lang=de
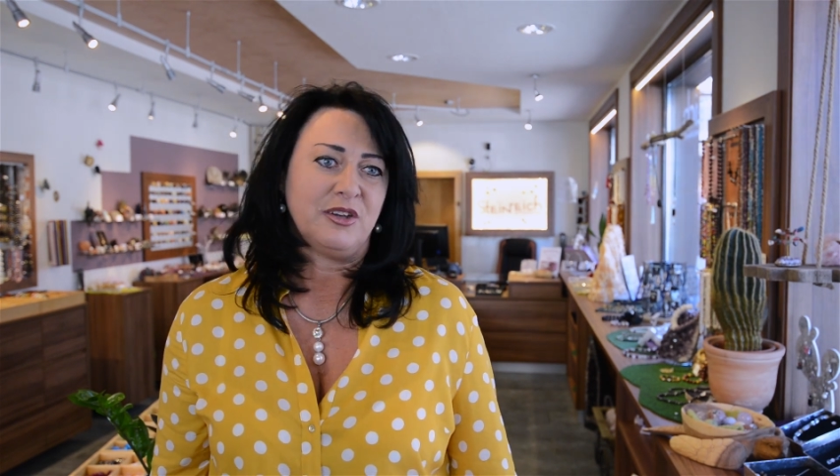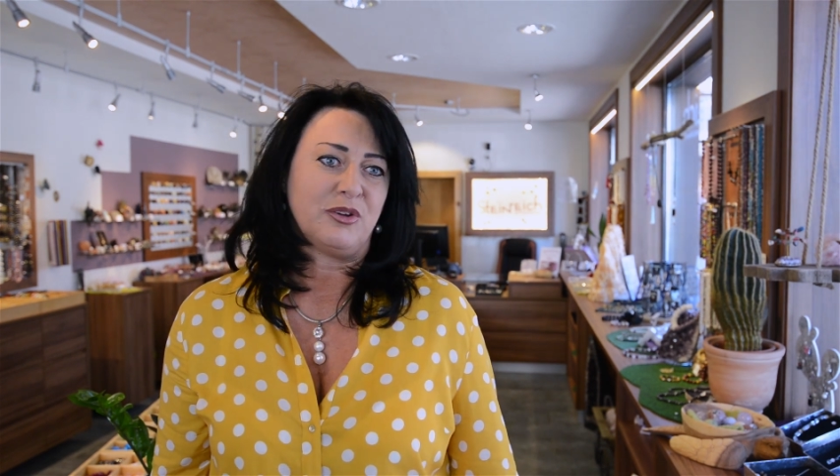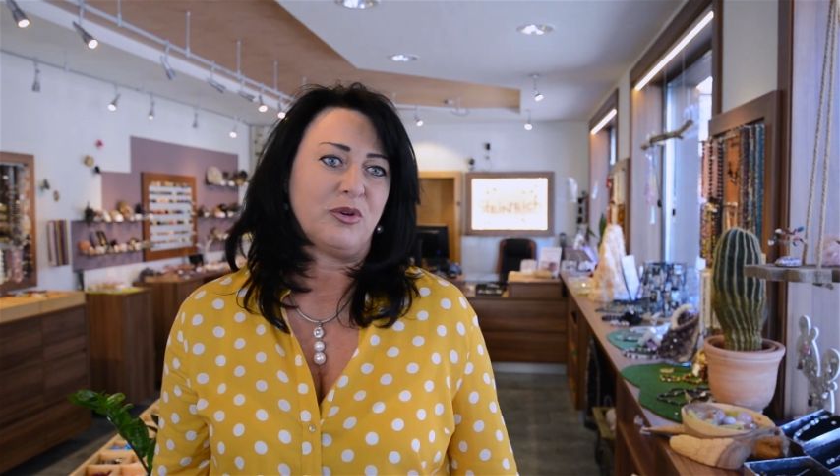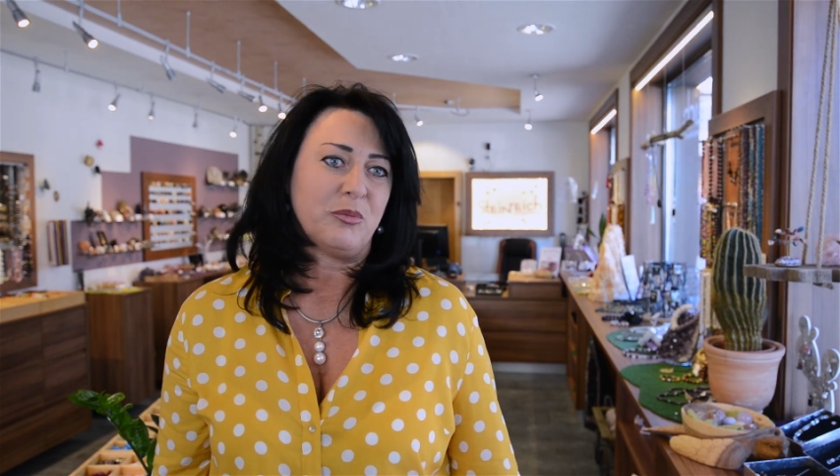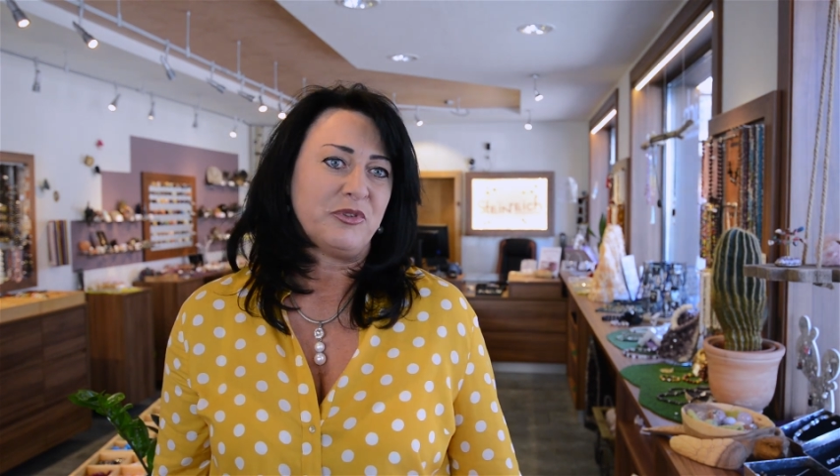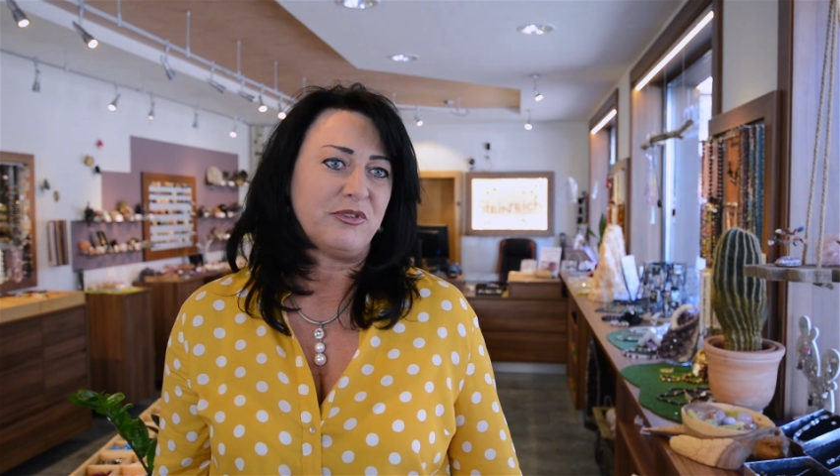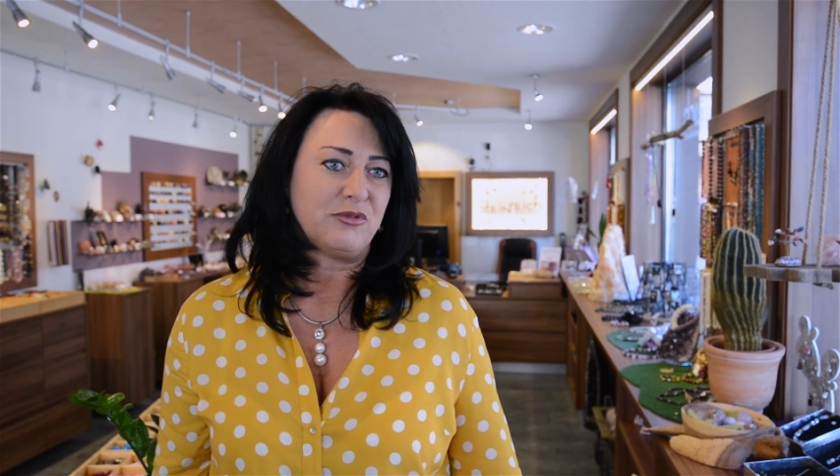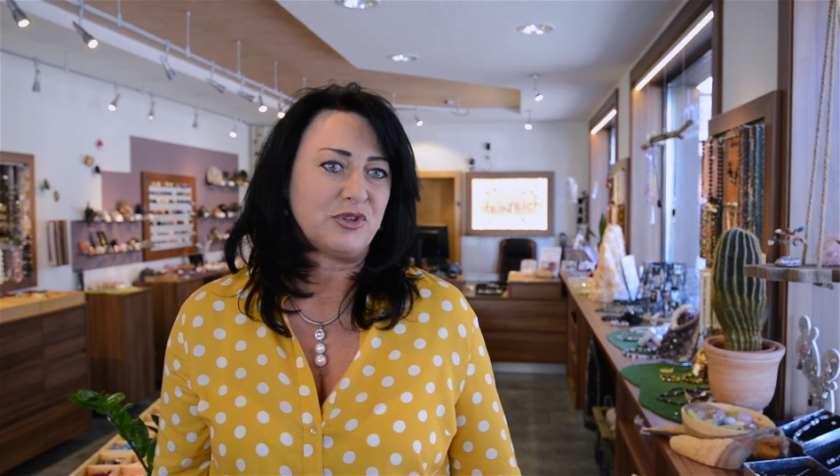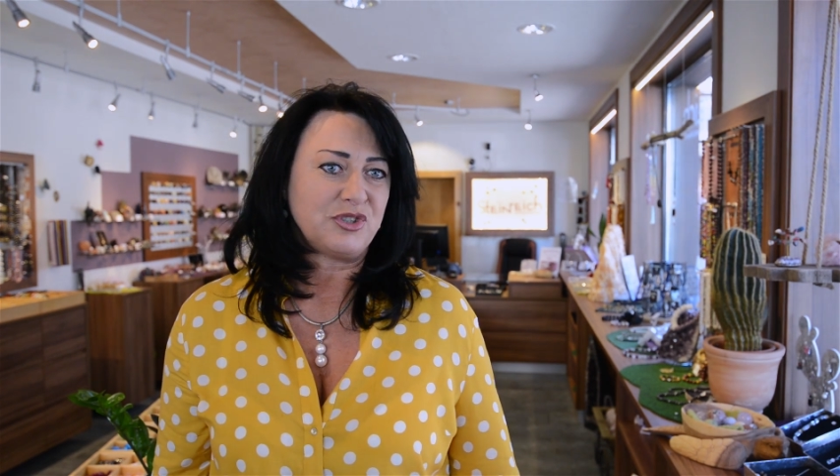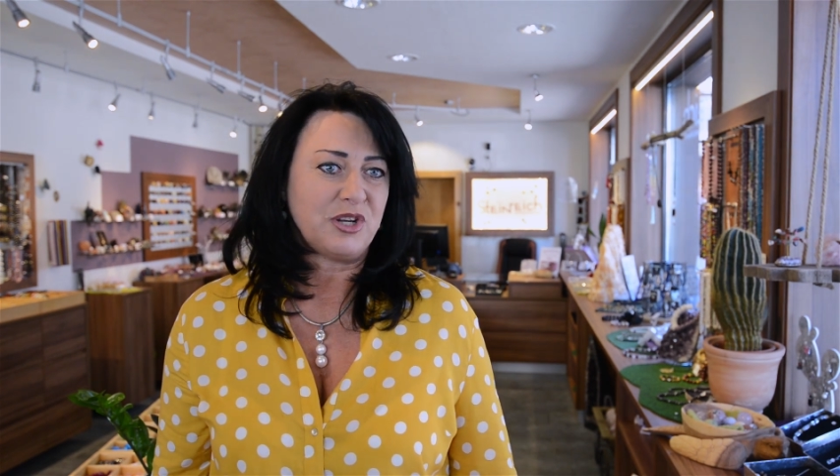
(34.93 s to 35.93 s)
dann kann man sich
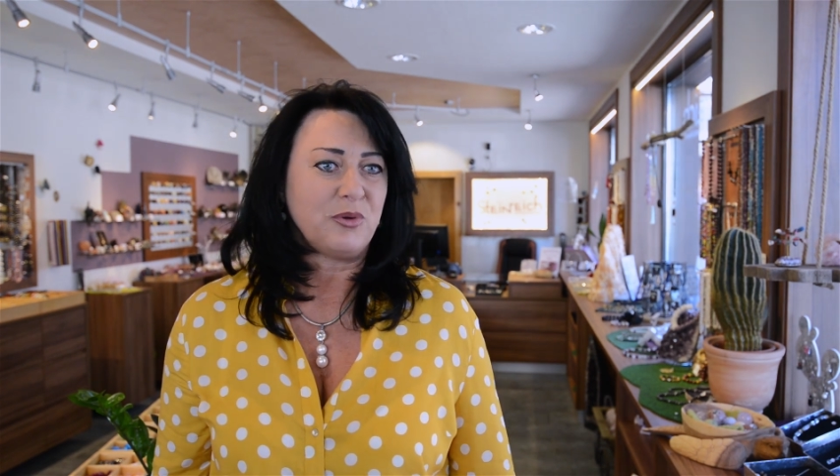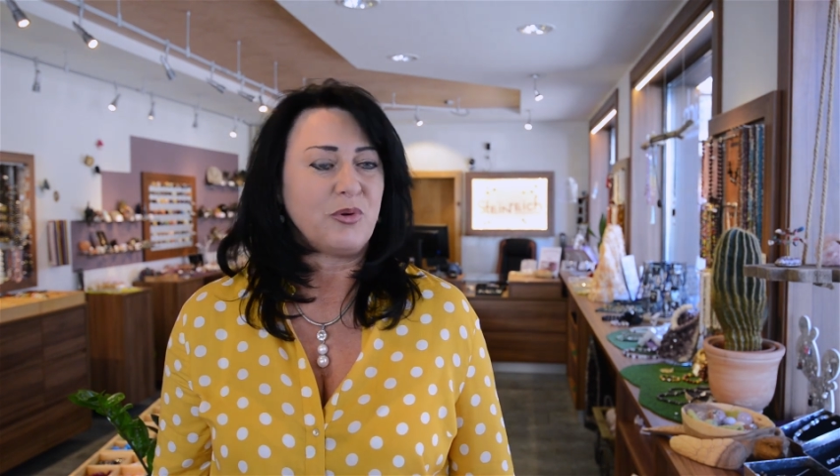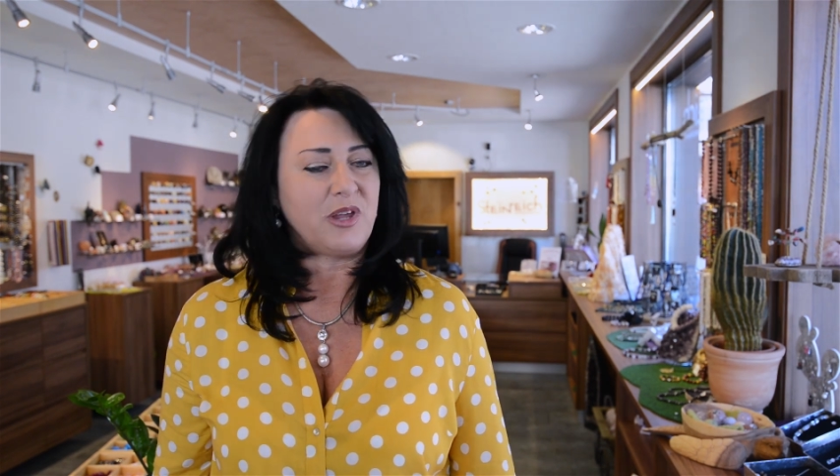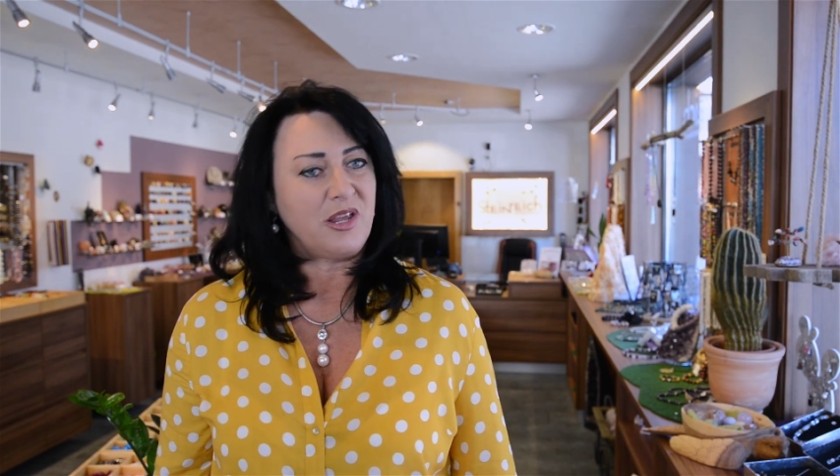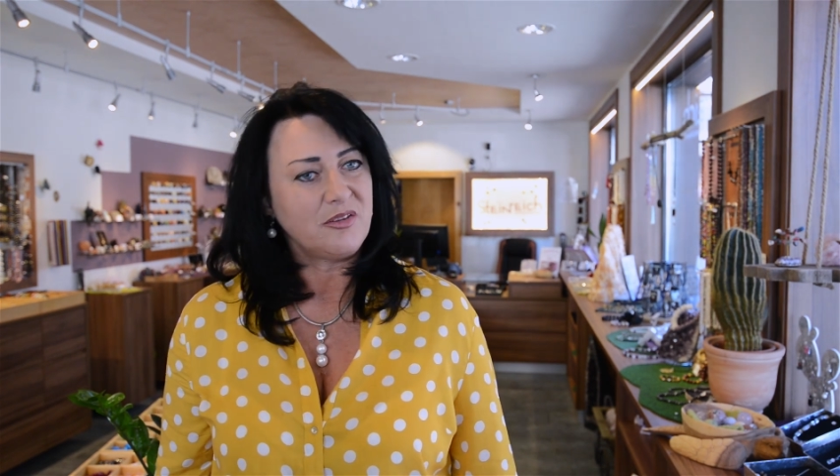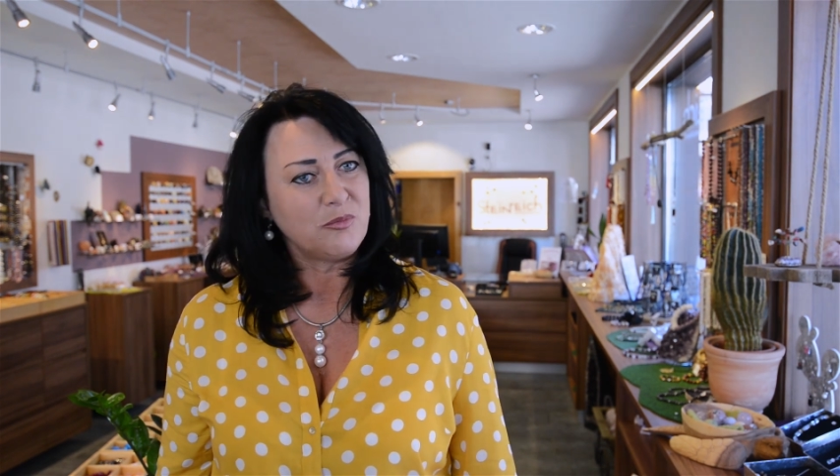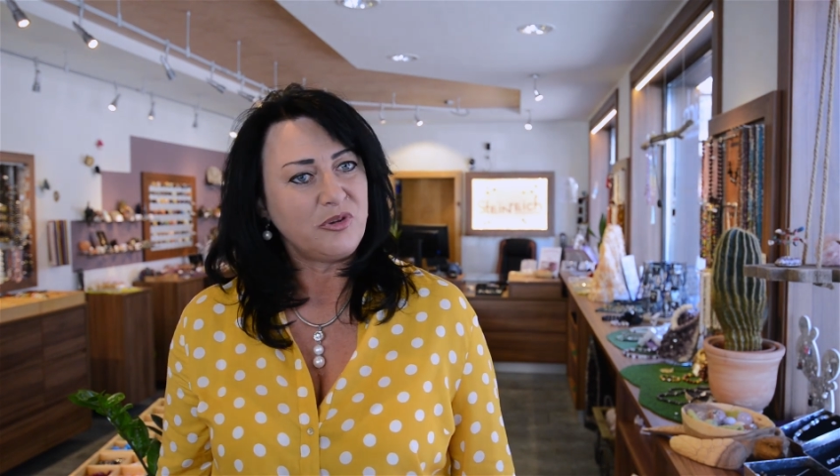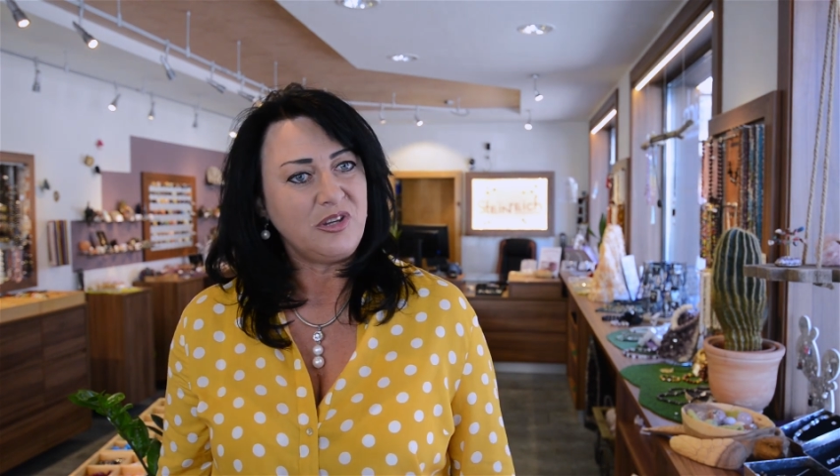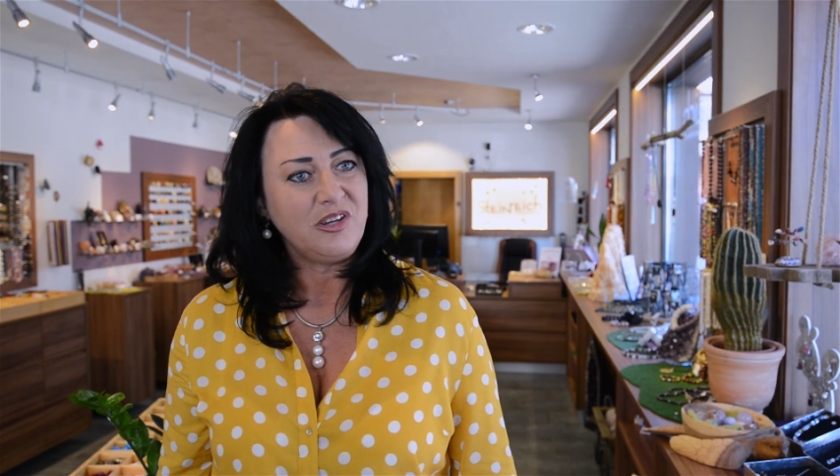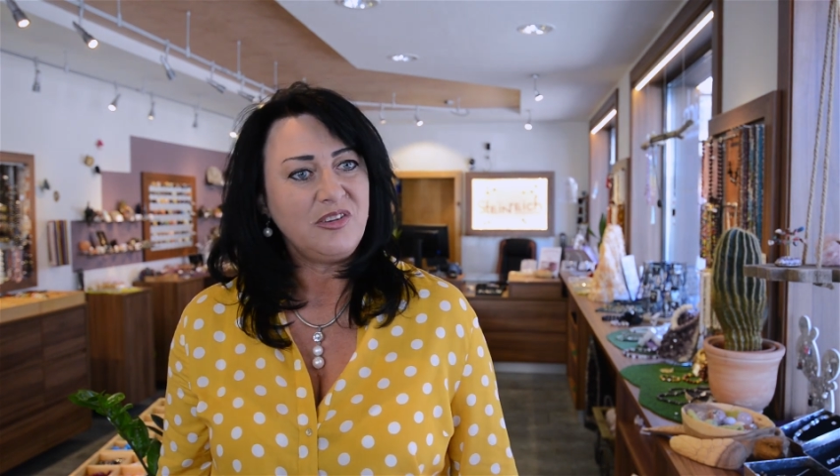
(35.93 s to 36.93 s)
vorstellen, okay, es
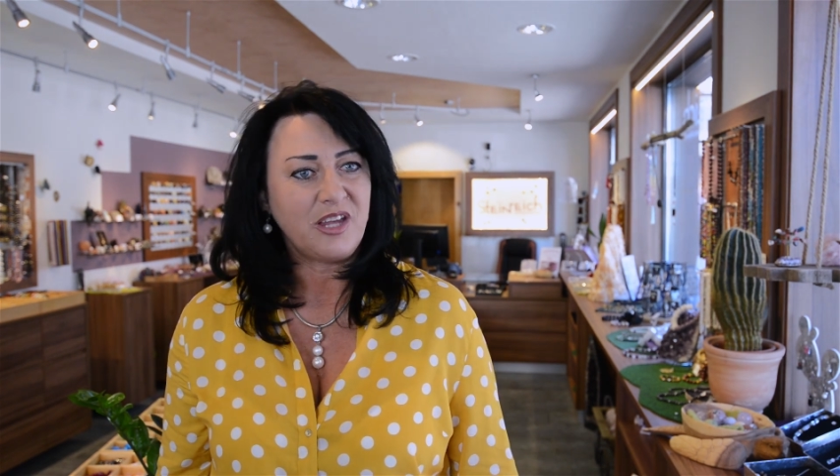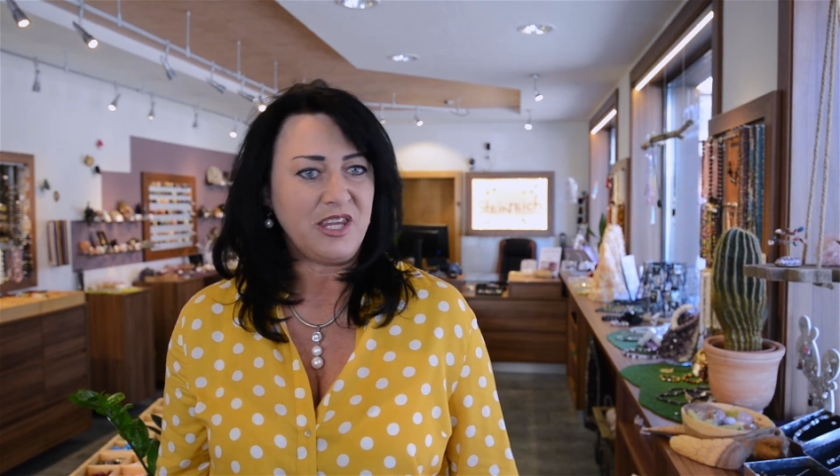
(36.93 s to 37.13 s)
muss in diese